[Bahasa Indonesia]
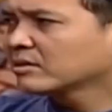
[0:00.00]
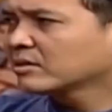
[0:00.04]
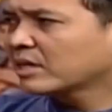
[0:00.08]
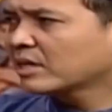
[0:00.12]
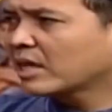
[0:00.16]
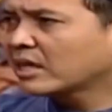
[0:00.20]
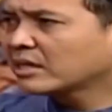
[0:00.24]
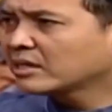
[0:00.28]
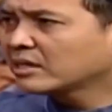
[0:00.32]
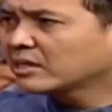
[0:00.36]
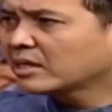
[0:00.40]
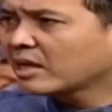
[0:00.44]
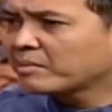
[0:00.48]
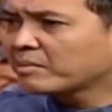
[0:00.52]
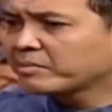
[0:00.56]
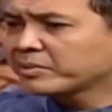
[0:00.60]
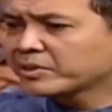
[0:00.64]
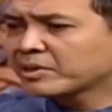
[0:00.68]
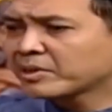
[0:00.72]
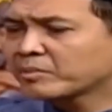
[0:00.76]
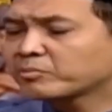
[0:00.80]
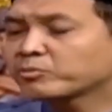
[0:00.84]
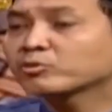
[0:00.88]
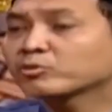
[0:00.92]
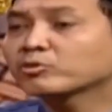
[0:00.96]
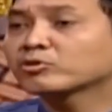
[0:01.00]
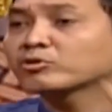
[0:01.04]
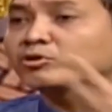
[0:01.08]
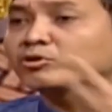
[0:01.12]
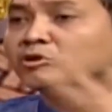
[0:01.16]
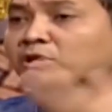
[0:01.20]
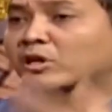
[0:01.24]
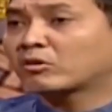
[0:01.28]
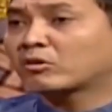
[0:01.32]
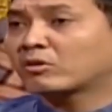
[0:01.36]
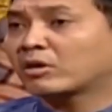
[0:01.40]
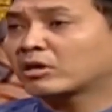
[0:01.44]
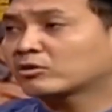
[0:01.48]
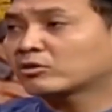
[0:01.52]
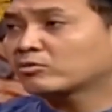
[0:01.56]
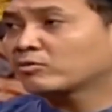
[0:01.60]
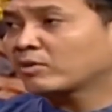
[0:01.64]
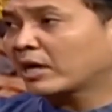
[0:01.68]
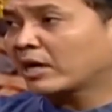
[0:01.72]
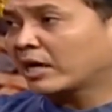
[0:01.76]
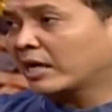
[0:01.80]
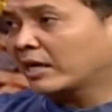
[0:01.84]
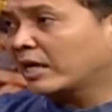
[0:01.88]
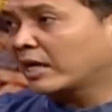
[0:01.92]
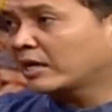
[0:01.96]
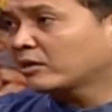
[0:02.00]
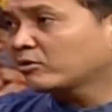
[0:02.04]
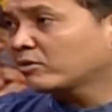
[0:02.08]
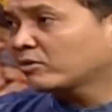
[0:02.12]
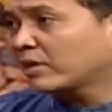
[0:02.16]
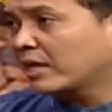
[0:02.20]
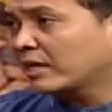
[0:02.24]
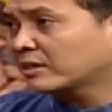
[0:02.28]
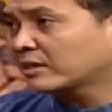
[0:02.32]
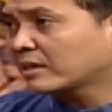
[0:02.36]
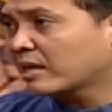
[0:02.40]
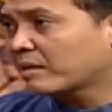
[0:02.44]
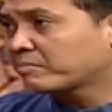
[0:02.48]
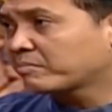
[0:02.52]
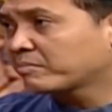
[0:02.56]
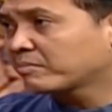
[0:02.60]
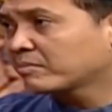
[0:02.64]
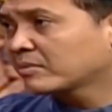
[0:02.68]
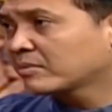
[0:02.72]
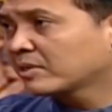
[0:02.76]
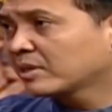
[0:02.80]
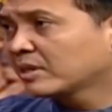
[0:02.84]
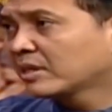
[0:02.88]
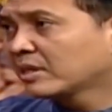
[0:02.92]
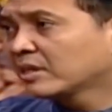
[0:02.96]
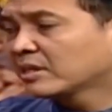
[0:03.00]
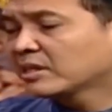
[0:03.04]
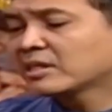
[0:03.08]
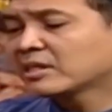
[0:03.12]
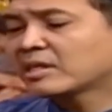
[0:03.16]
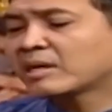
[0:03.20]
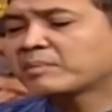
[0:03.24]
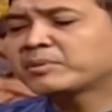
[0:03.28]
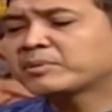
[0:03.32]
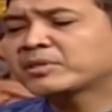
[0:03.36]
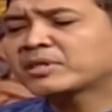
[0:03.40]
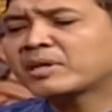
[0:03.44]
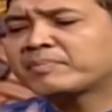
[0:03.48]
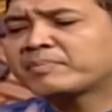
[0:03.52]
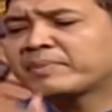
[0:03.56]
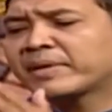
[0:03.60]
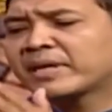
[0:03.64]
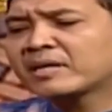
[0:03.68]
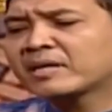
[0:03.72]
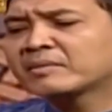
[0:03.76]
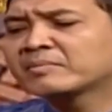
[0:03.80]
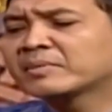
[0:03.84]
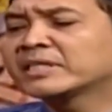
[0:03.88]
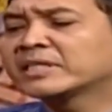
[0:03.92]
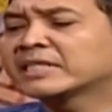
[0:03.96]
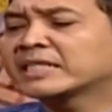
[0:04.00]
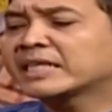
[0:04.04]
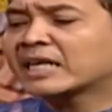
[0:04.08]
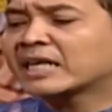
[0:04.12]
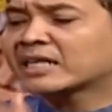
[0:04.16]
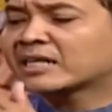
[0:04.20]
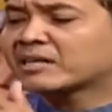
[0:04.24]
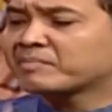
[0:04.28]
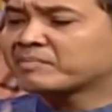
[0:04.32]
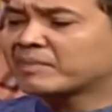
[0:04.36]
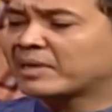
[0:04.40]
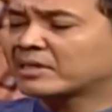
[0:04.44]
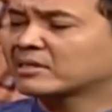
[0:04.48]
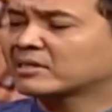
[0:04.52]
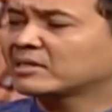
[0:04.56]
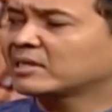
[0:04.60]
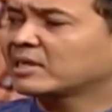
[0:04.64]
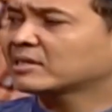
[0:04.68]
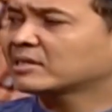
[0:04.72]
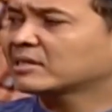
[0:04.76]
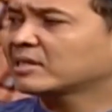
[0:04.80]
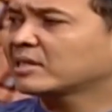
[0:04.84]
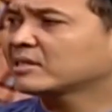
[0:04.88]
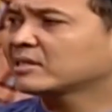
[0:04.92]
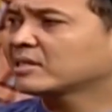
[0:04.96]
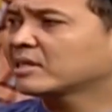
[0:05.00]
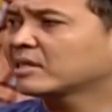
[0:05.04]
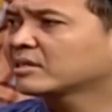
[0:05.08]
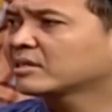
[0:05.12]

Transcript: Saya tidak bisa putus dengan orang tua karena itu nasab. Ya. Tetapi saya ingin menghentikan kemaksiatan.